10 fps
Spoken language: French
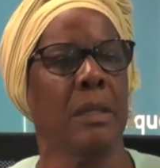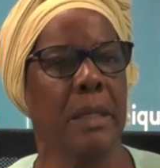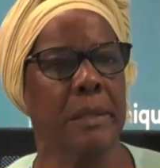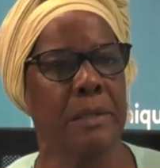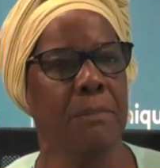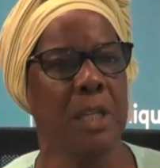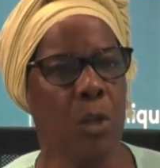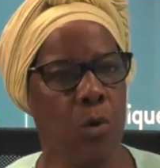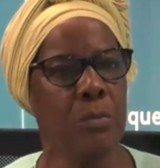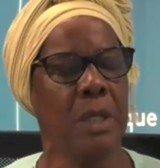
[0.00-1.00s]
l'ensemble des
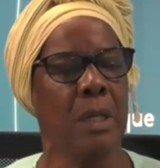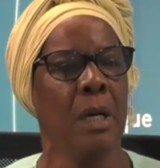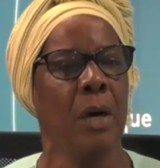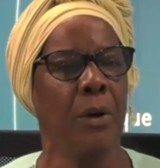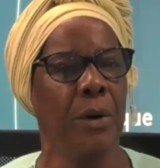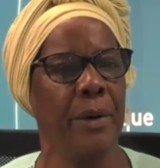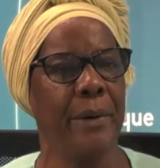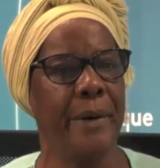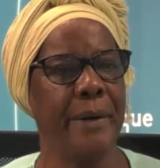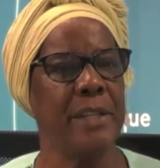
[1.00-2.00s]
communes
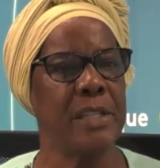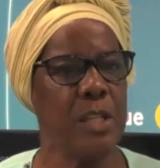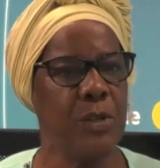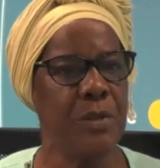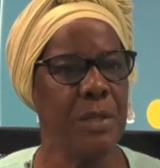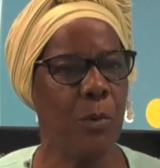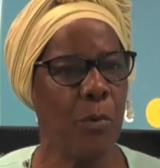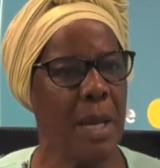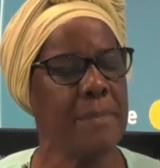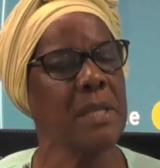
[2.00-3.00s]
été endettées ni problème,